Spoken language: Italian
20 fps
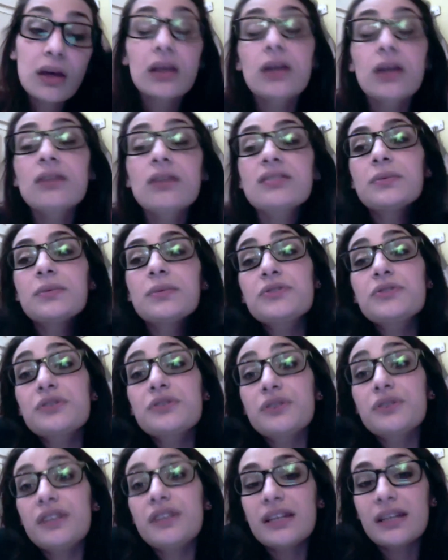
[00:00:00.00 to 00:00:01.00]
Che cosa
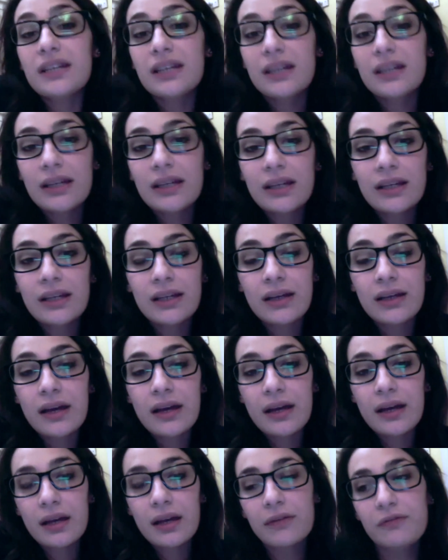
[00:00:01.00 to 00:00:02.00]
posso dire? Che
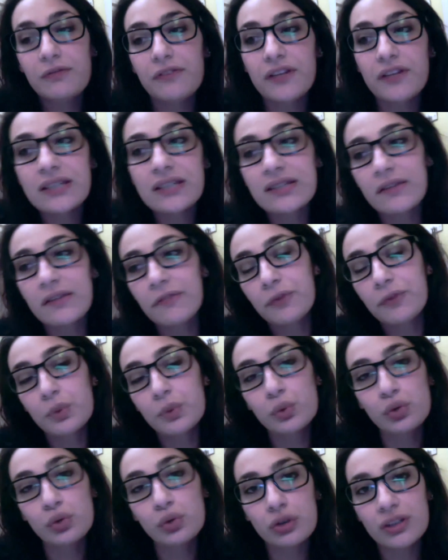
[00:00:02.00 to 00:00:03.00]
Frix è
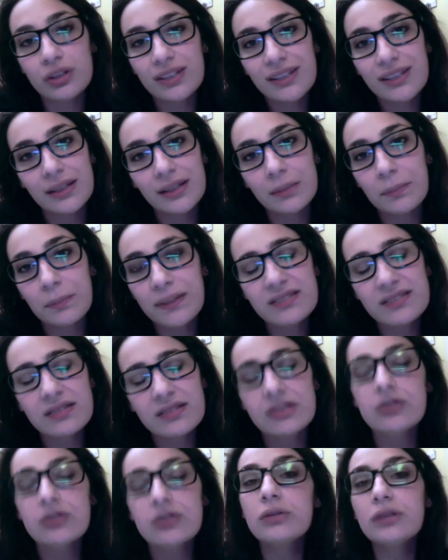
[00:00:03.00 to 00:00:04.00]
frutto di
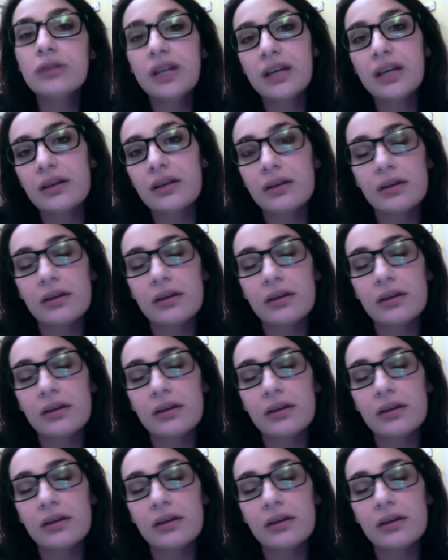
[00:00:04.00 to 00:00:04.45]
passione